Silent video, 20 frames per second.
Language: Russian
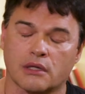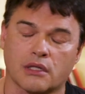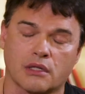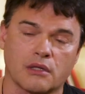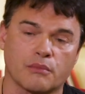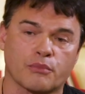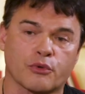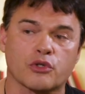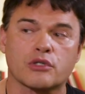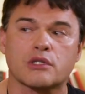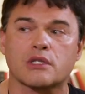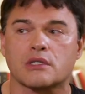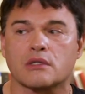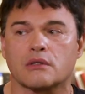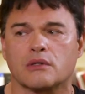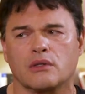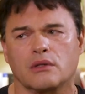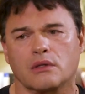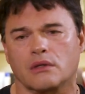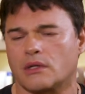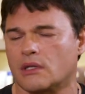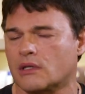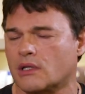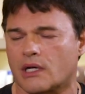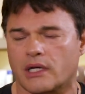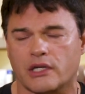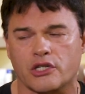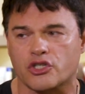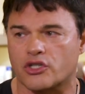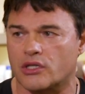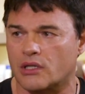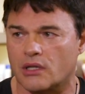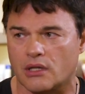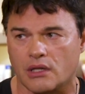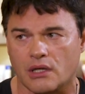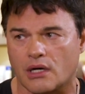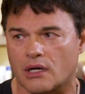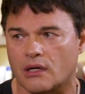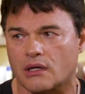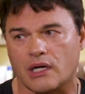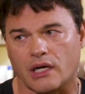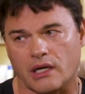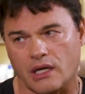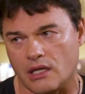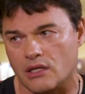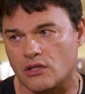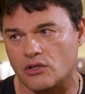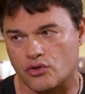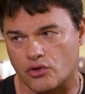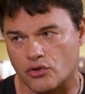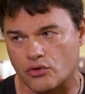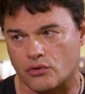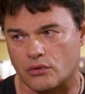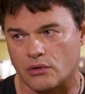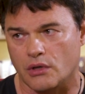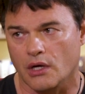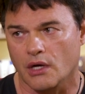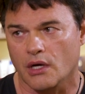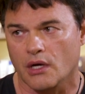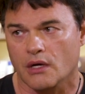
а это не просто, это, конечно, я кокетничаю,